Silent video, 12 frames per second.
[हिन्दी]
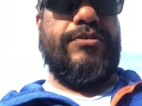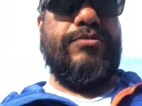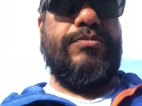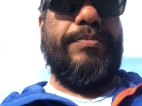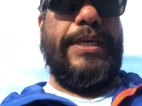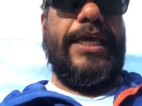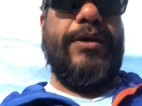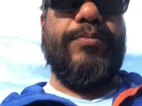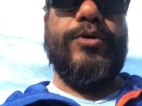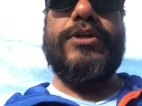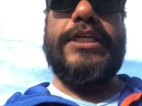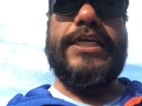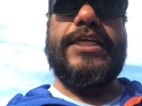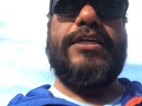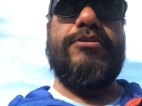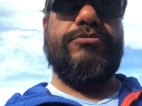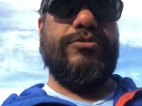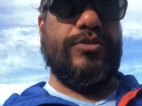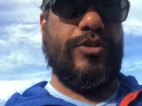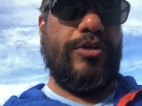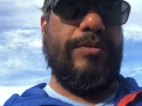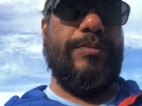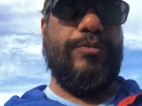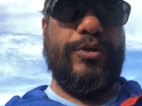हूँ मैं एक बुक लिख रहा हूँ उसको
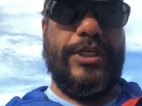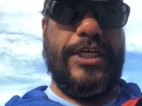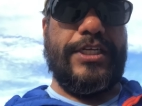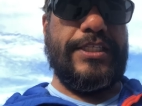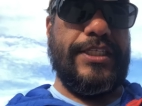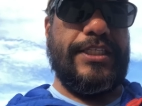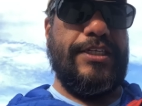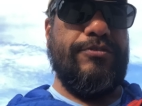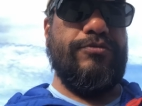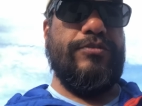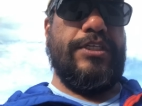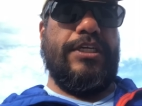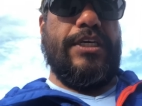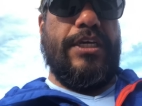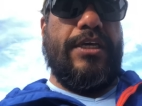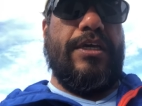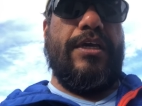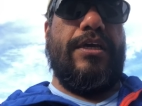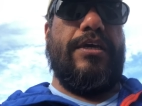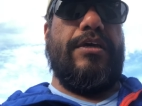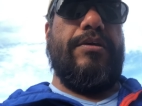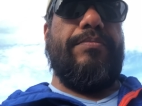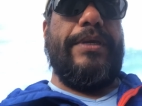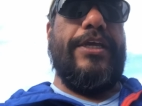मैं पूरी कर सकता हूँ
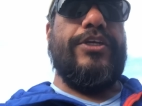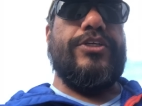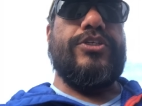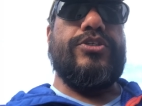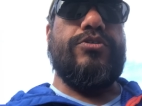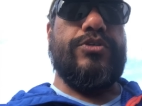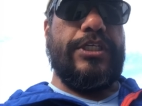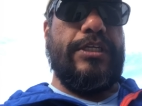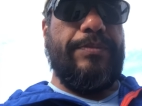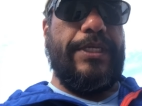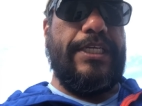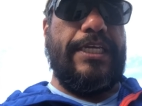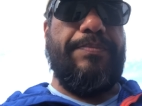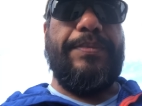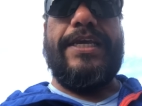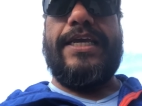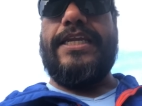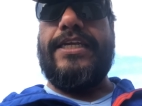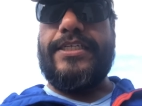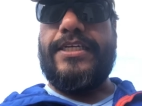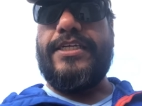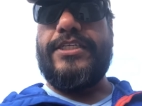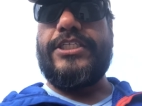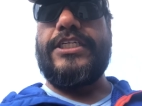मैं सोशल मीडिया पे कनेक्ट
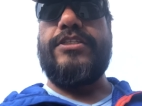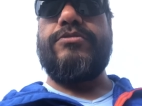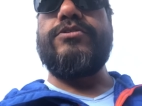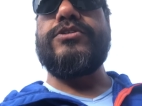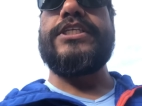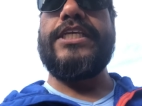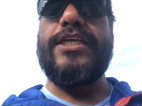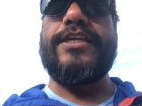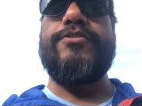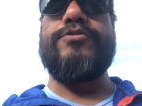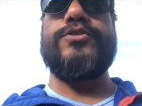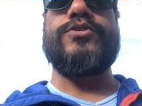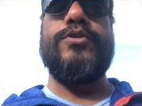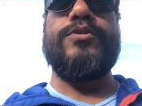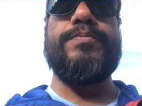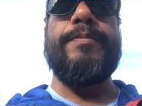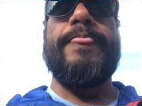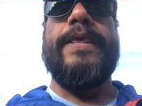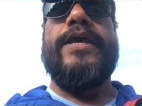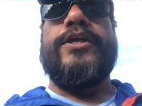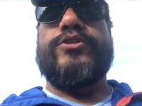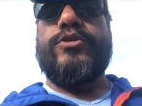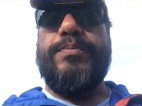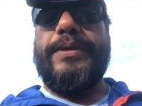करना चाहता हूँ सीख रहा हूँ उसको
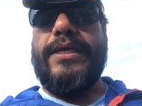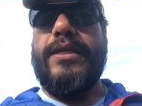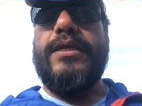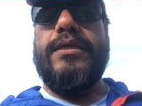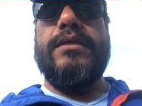तो मेरे